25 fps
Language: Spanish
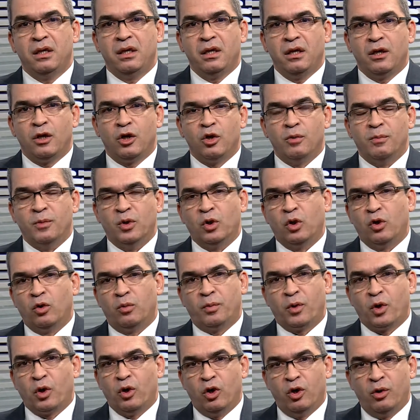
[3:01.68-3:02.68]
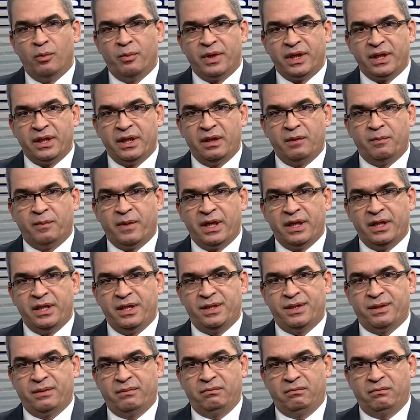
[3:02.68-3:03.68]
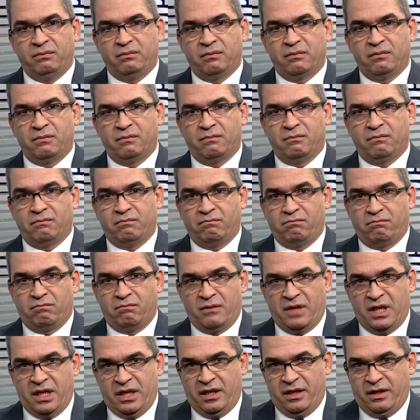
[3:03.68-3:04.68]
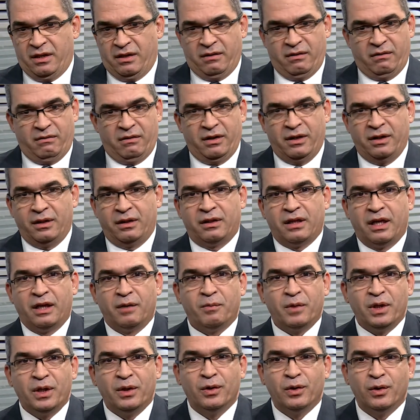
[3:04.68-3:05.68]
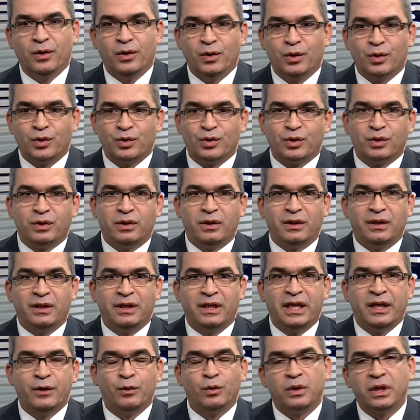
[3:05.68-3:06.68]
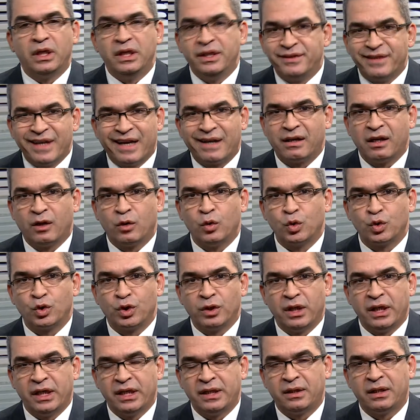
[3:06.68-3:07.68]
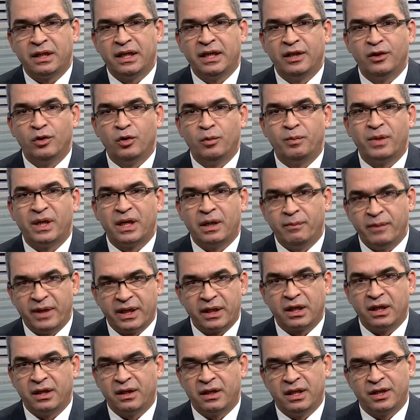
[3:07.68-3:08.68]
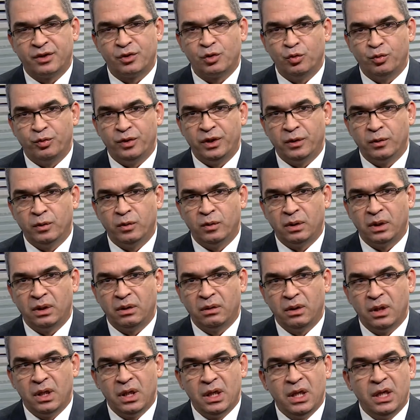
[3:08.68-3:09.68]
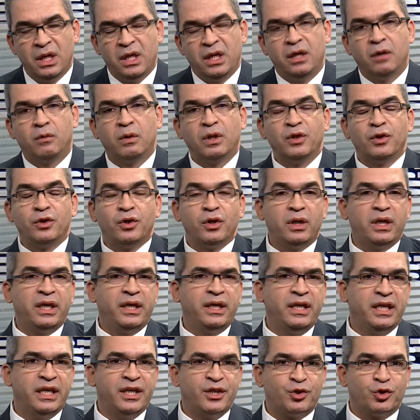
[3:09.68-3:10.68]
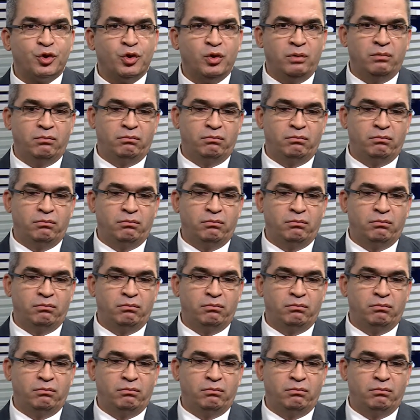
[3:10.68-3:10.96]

como los prohombres del país eh, en términos de utilizar recursos del Estado para mercadear su figura. Y cuando yo leí eso,